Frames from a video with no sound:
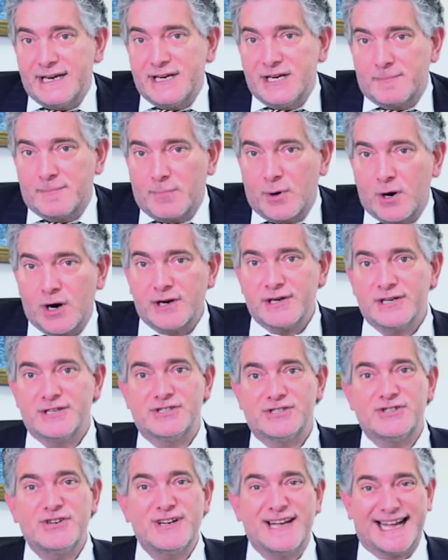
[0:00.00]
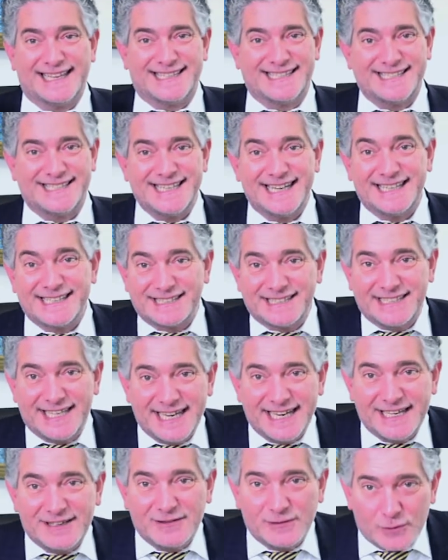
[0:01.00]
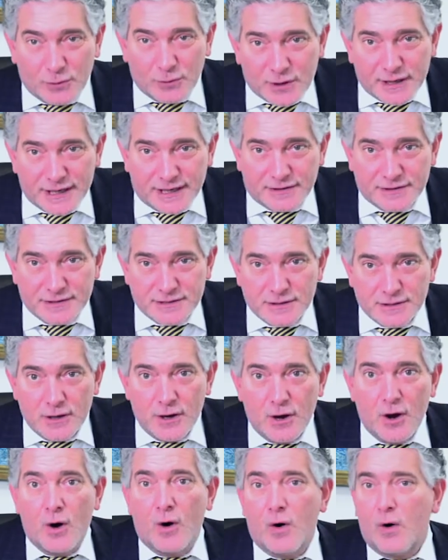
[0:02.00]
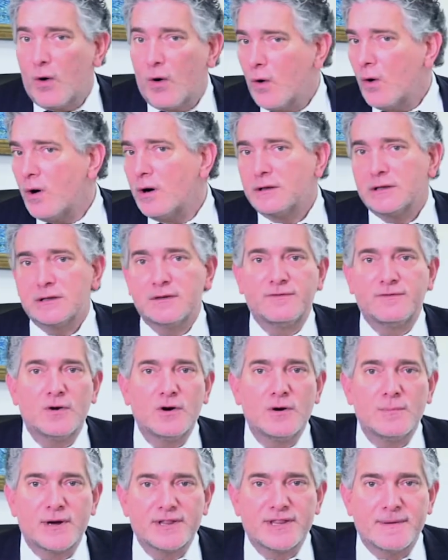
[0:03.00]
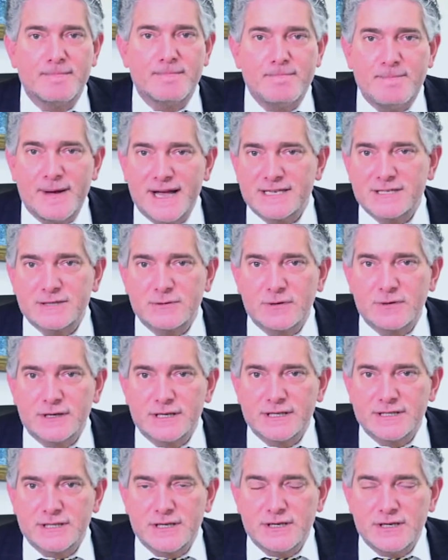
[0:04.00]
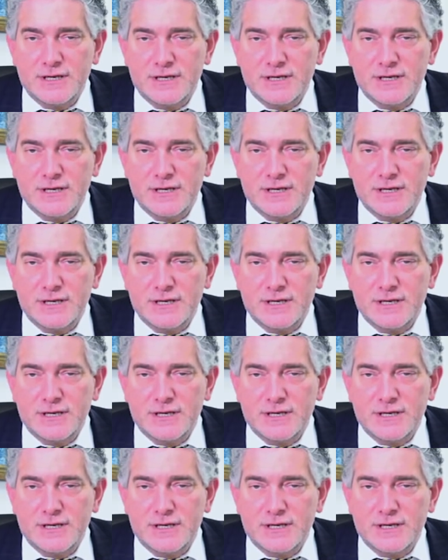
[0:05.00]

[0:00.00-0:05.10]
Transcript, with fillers: in the partners, you got 16 lawyers. Somos 16 abogados en